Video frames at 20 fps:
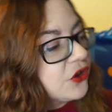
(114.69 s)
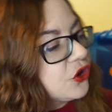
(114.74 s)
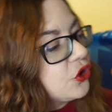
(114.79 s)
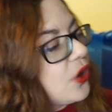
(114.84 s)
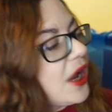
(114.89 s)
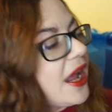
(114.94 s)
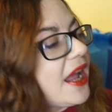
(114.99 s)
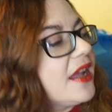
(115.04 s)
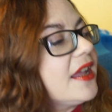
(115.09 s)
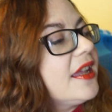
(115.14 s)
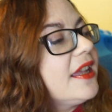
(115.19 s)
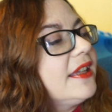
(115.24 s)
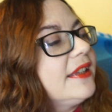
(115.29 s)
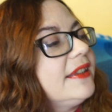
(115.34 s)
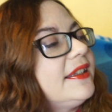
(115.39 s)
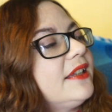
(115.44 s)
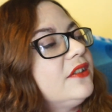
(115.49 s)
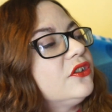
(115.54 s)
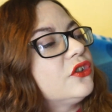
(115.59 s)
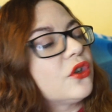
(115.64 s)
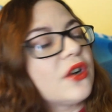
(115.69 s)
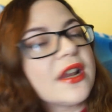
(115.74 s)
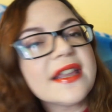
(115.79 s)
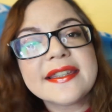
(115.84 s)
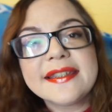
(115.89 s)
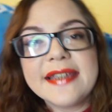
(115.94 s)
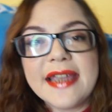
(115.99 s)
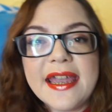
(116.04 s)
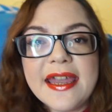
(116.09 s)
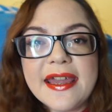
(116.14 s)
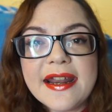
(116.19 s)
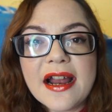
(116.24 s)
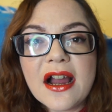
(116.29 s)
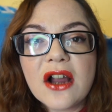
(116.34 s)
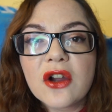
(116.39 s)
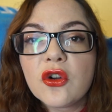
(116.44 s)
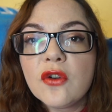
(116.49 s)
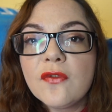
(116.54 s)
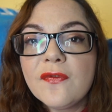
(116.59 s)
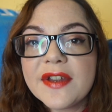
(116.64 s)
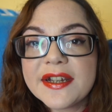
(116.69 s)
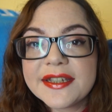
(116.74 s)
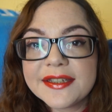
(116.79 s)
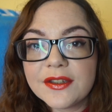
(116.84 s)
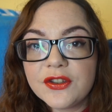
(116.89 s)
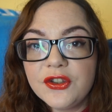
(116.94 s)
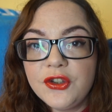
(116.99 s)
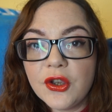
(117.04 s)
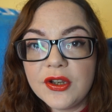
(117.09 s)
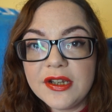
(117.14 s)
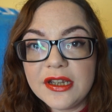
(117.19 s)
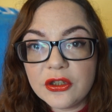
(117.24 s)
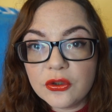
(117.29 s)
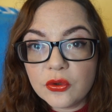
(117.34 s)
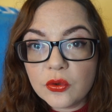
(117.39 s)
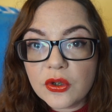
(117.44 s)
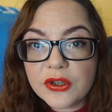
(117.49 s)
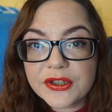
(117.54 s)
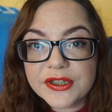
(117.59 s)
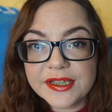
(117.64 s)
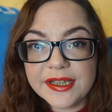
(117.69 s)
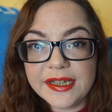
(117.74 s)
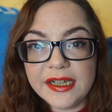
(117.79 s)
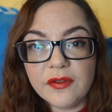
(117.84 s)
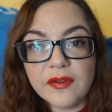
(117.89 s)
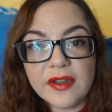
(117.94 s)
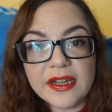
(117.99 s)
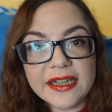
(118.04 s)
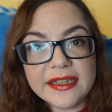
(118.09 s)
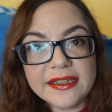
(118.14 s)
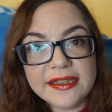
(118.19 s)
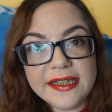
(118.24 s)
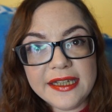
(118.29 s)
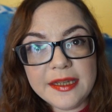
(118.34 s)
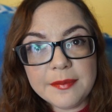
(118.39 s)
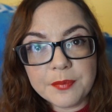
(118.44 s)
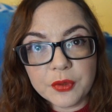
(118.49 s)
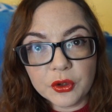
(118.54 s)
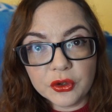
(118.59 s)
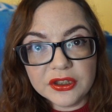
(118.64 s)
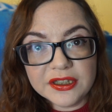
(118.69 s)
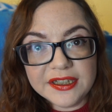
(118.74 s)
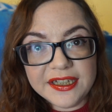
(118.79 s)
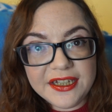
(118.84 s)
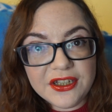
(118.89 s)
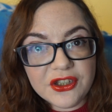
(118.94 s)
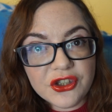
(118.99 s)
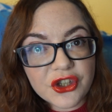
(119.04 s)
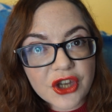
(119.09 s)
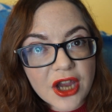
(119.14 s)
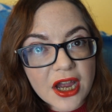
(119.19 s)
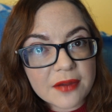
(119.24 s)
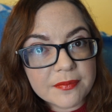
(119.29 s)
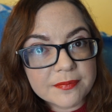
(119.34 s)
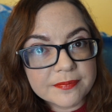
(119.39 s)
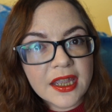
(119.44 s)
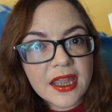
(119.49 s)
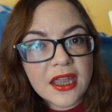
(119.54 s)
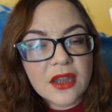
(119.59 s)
cioè Dentro la sera, conversazioni sullo scrivere di Pontigia.